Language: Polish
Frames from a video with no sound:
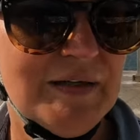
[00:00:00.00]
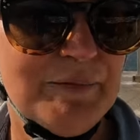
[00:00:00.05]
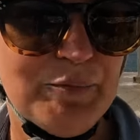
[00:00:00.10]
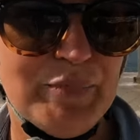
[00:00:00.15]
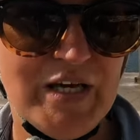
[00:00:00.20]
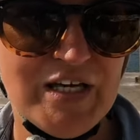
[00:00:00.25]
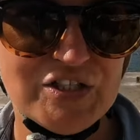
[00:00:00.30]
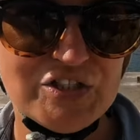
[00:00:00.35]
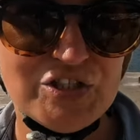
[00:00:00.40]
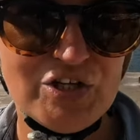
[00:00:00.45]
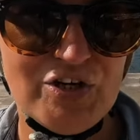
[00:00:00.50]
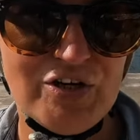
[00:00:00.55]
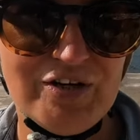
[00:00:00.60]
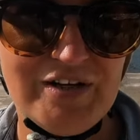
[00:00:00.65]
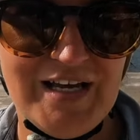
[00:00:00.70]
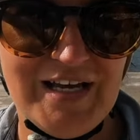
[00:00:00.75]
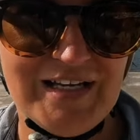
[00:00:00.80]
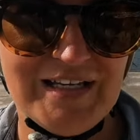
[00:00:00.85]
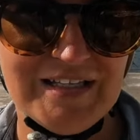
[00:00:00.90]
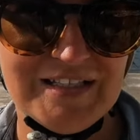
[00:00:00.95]
pieszo
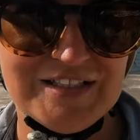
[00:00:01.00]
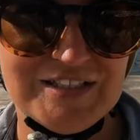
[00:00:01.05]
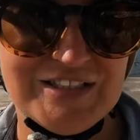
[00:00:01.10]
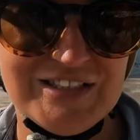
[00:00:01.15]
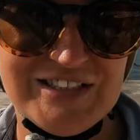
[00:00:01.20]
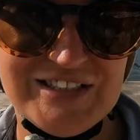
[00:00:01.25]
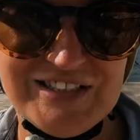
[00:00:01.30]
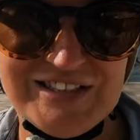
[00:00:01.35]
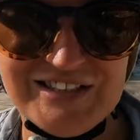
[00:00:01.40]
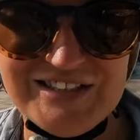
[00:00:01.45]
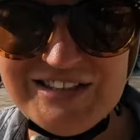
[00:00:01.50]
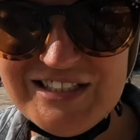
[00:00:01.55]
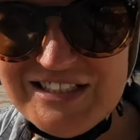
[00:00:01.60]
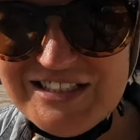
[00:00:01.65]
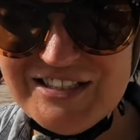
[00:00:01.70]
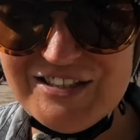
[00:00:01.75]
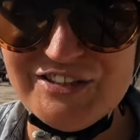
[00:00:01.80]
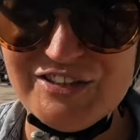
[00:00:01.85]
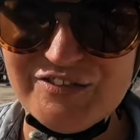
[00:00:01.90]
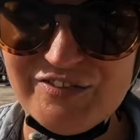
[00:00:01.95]
jakieś
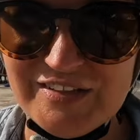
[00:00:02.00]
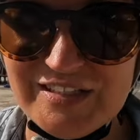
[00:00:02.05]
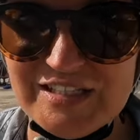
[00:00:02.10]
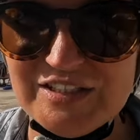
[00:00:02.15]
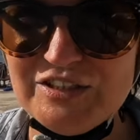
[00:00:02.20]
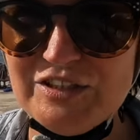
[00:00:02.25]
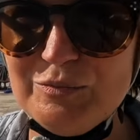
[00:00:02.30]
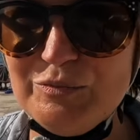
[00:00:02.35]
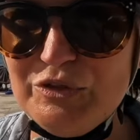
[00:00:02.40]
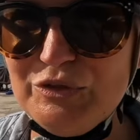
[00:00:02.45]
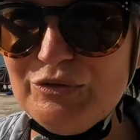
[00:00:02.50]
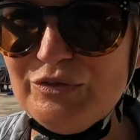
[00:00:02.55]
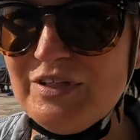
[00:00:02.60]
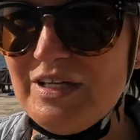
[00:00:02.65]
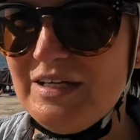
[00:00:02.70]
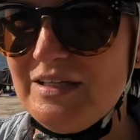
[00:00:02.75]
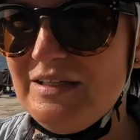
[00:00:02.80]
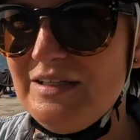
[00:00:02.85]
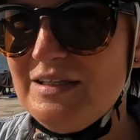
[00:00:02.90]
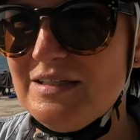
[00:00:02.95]
10-12
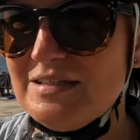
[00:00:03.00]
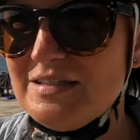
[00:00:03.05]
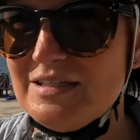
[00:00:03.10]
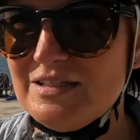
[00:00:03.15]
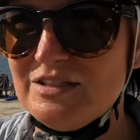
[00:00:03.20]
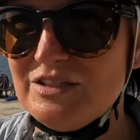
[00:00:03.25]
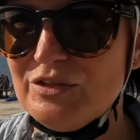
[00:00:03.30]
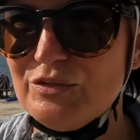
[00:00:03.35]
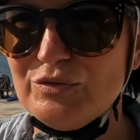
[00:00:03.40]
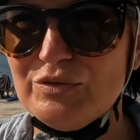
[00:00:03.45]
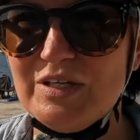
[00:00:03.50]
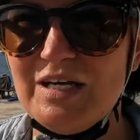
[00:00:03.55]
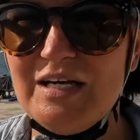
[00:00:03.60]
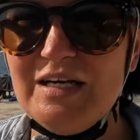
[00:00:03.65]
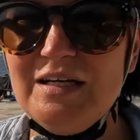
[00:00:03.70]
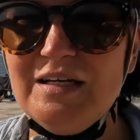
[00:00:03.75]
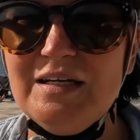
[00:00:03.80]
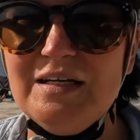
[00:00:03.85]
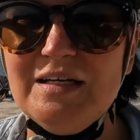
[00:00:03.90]
minutek i jesteście tutaj.